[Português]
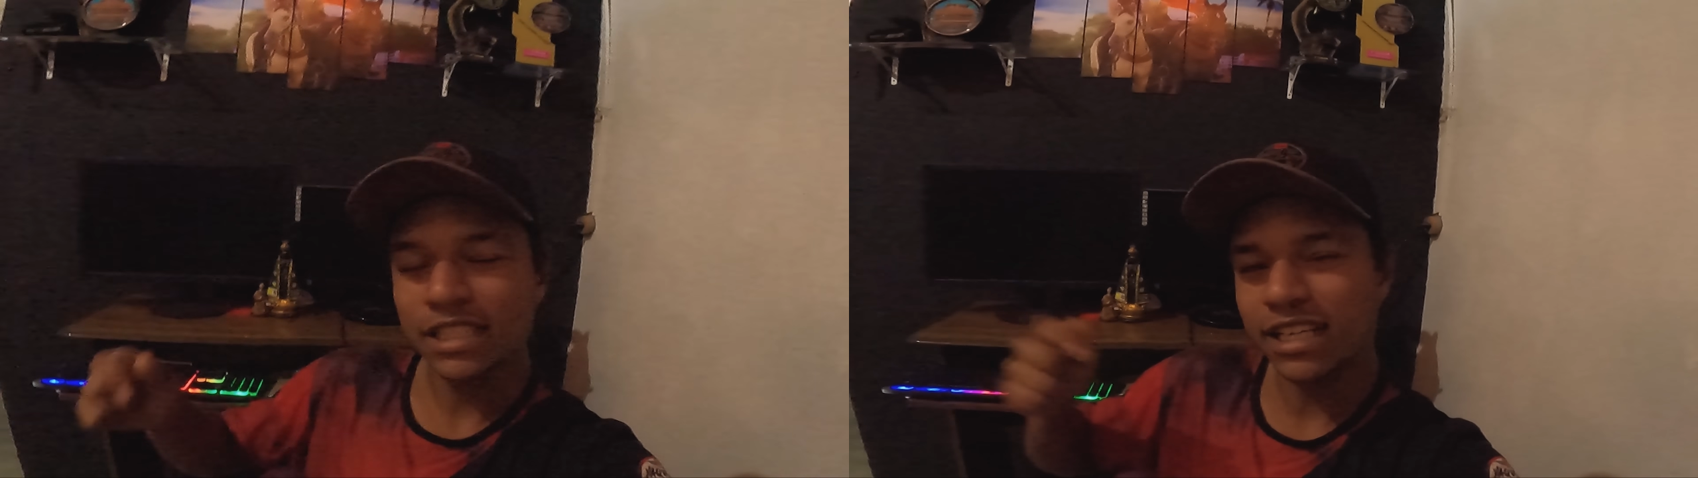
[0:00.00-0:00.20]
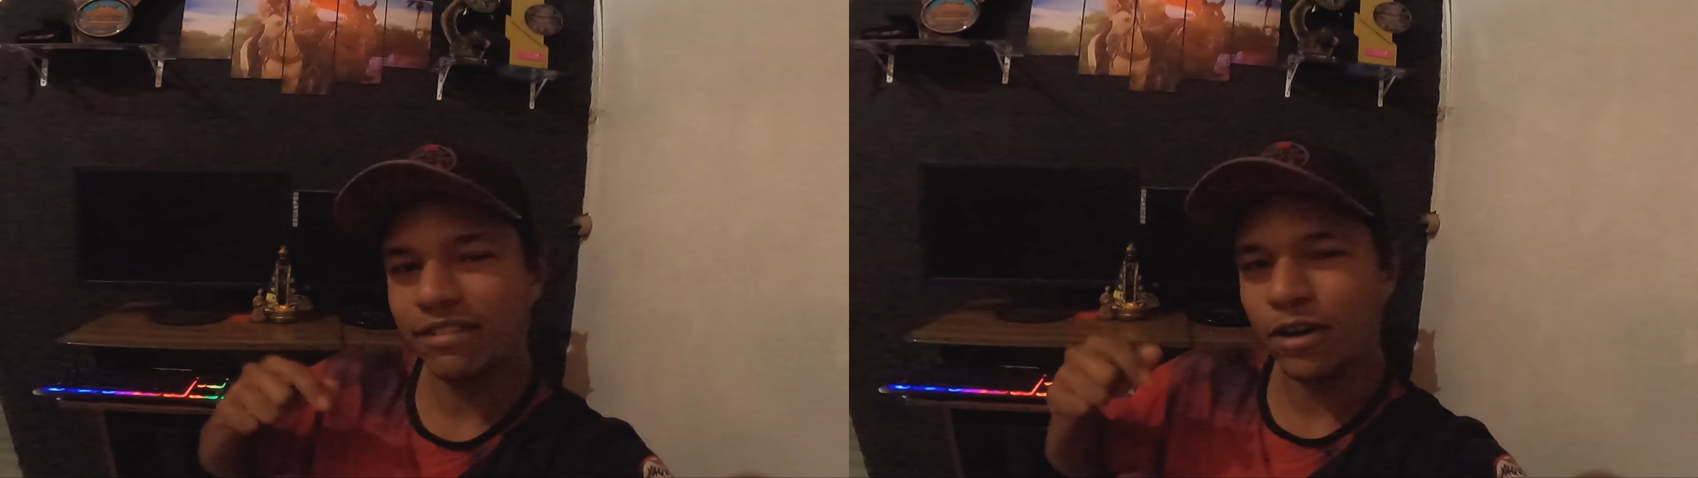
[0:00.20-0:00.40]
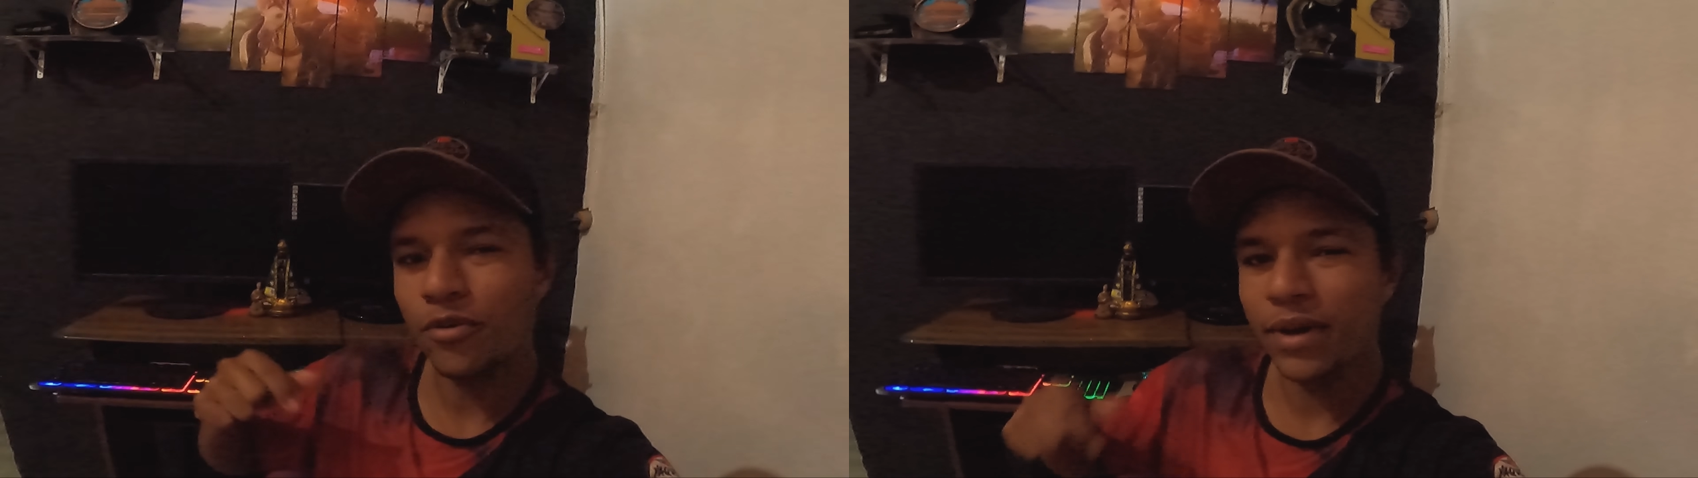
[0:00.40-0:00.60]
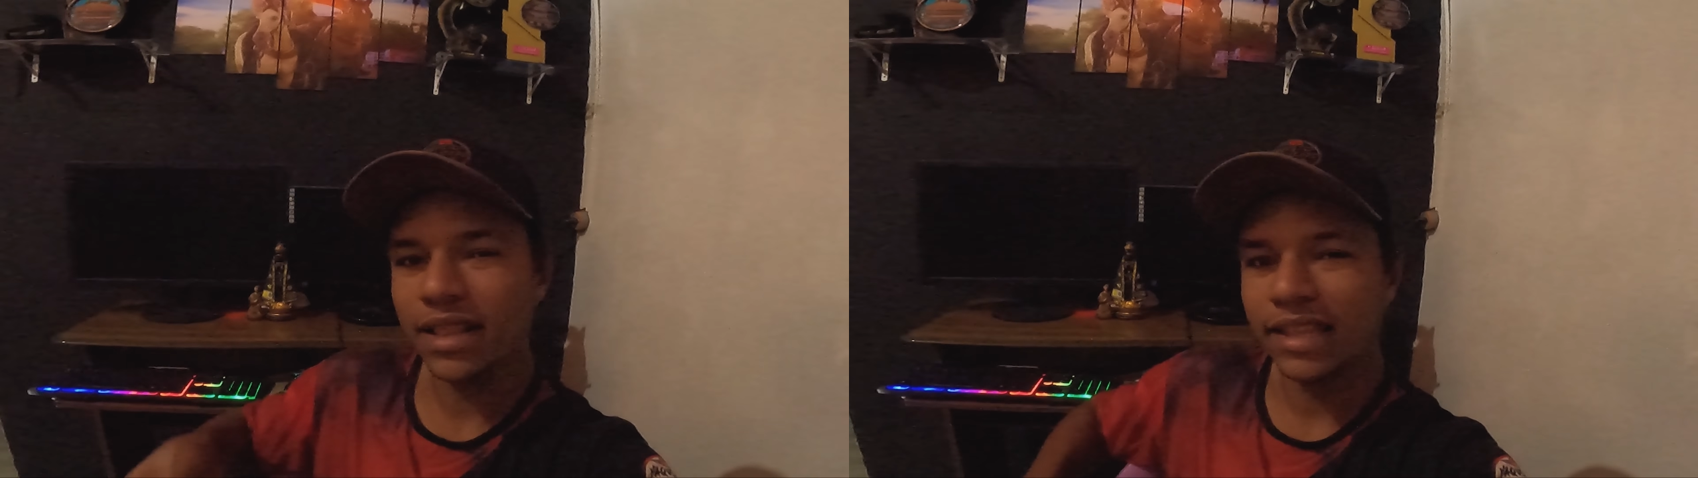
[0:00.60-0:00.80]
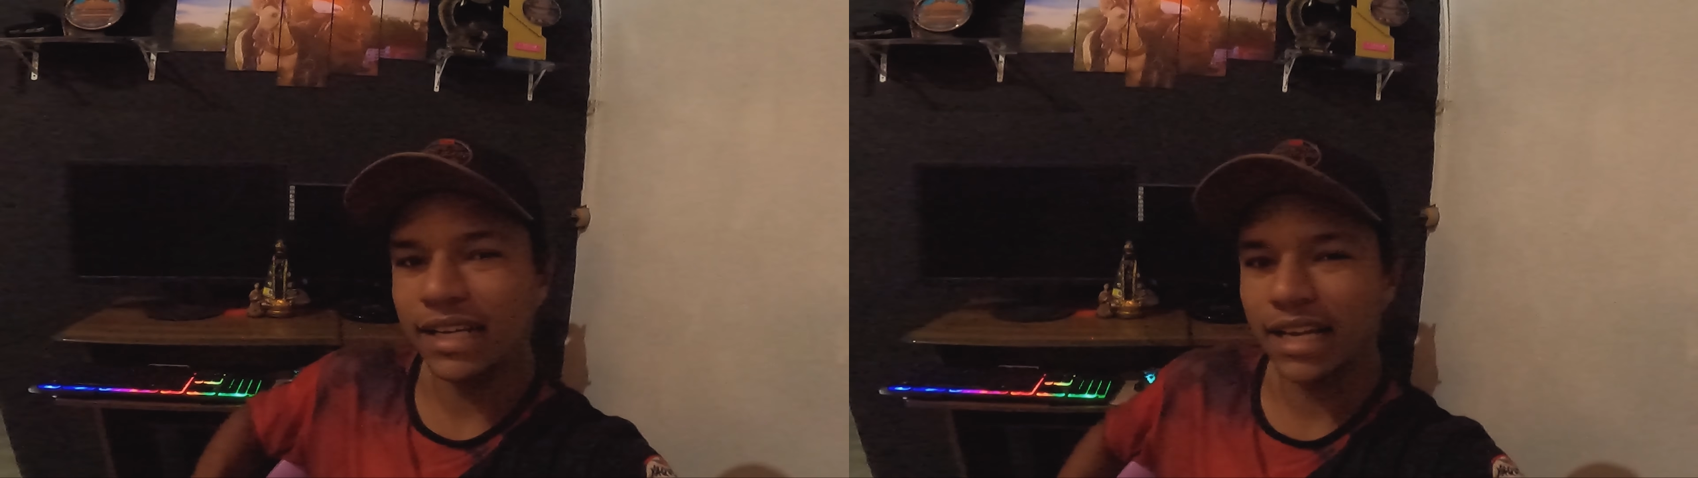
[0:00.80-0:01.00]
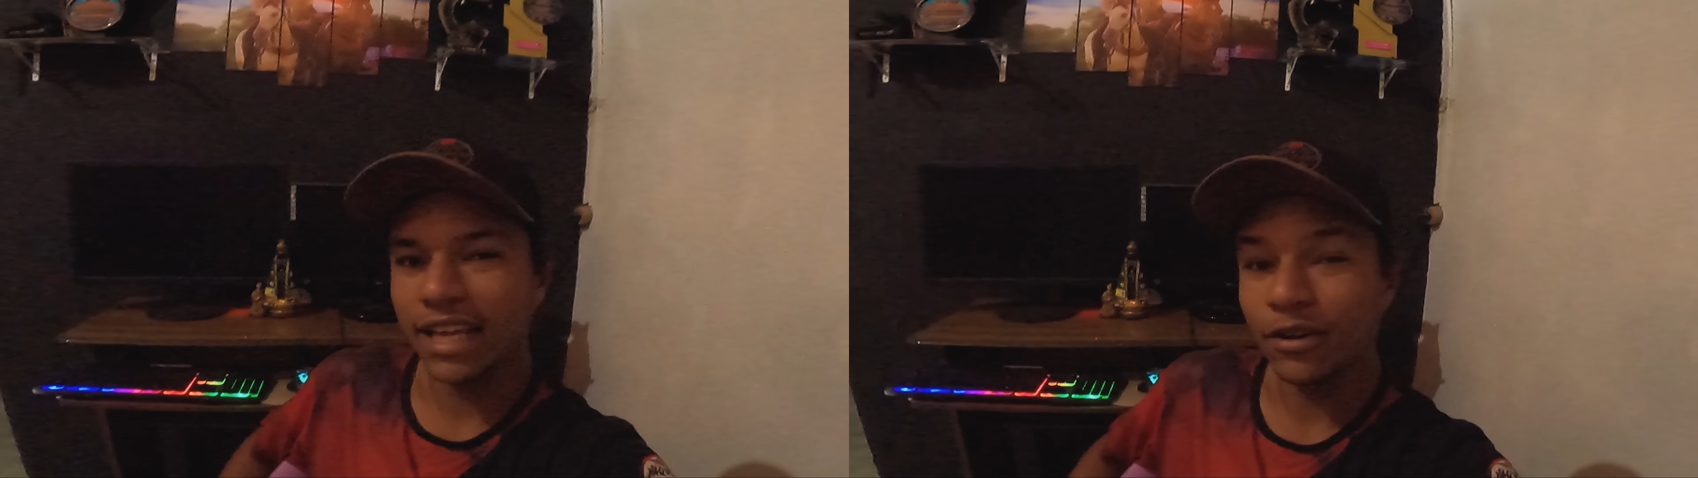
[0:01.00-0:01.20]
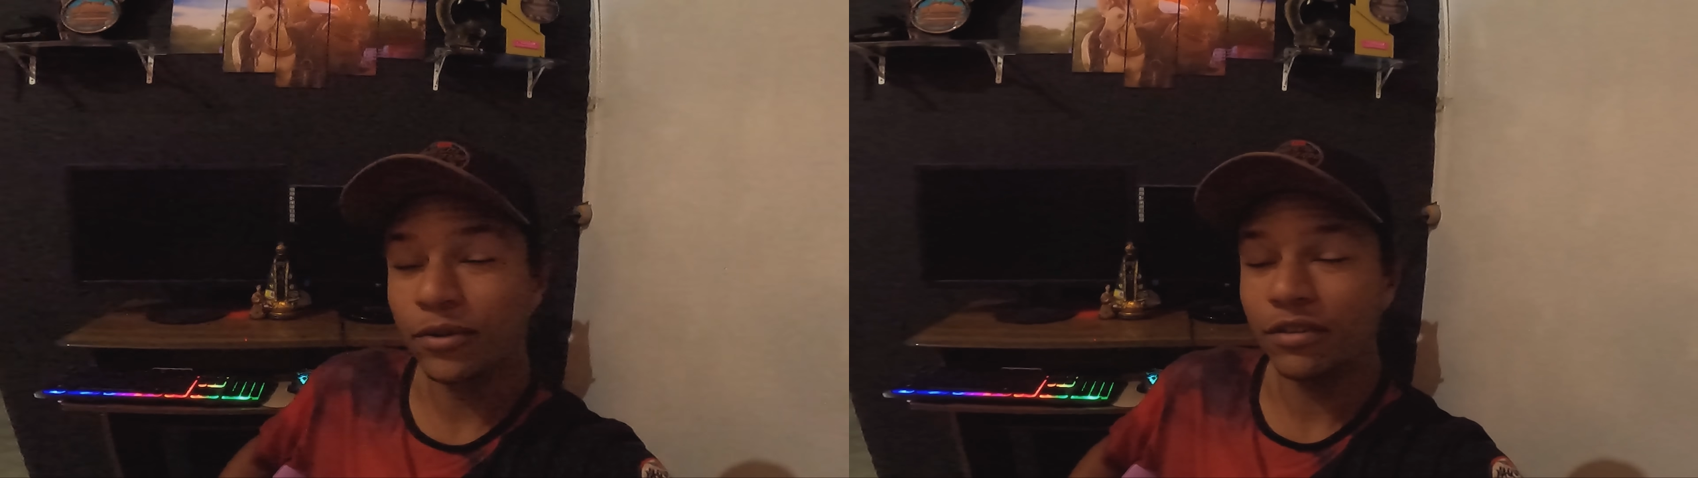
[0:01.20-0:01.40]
Já vai comentando aí o